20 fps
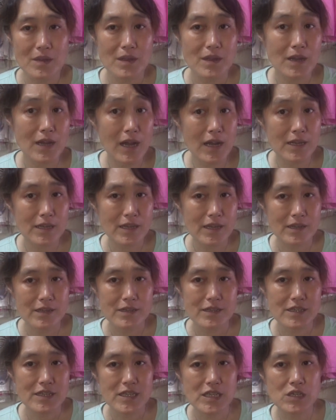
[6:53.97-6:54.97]
岩塩
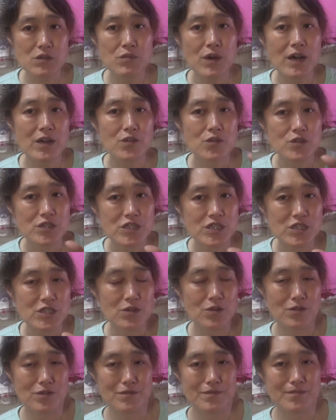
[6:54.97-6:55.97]
岩の
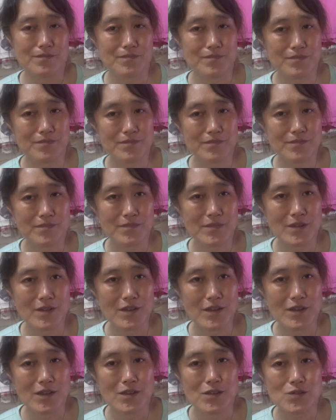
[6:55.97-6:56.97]
塩
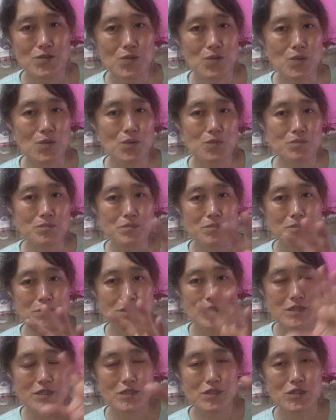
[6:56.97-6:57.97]
そう
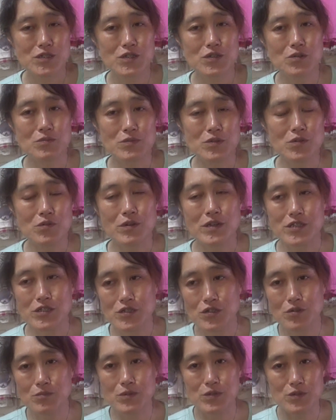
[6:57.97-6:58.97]
塩要は
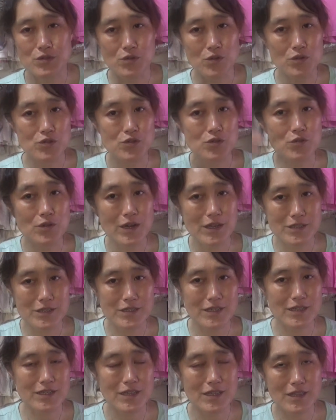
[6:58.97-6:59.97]
塩水を蒸発
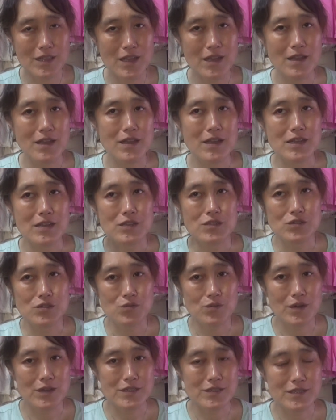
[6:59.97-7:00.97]
させて
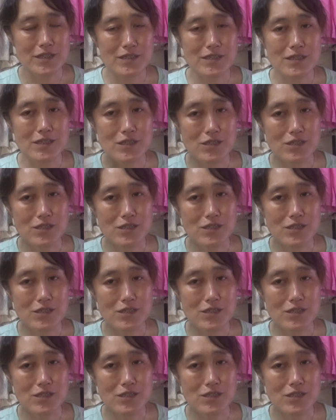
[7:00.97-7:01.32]
蒸発させ